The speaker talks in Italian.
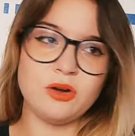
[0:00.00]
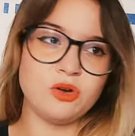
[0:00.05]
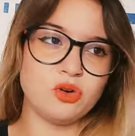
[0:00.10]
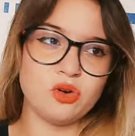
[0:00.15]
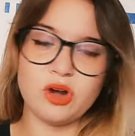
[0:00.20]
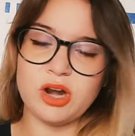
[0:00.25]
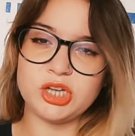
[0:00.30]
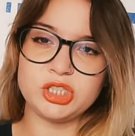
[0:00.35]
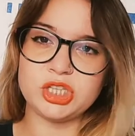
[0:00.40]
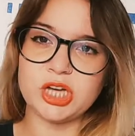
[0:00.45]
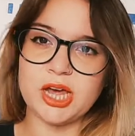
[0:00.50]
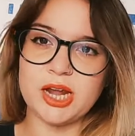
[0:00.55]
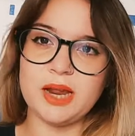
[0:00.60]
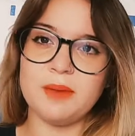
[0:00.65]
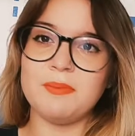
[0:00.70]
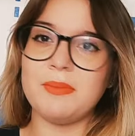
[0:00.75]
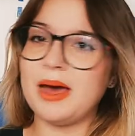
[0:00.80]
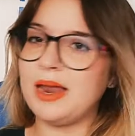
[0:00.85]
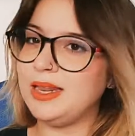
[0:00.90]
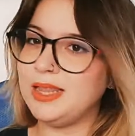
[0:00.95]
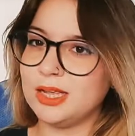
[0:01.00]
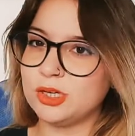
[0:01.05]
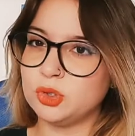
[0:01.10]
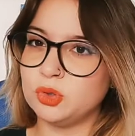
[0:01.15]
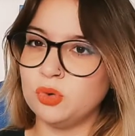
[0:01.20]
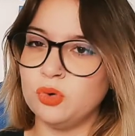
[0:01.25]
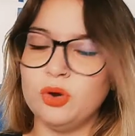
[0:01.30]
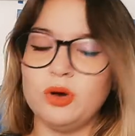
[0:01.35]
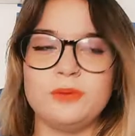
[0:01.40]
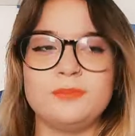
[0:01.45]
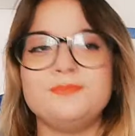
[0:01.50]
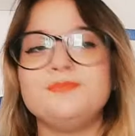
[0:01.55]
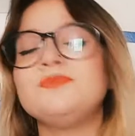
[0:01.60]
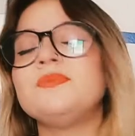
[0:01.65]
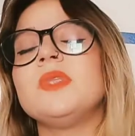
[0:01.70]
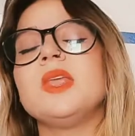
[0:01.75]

non lasciare Mal da solo.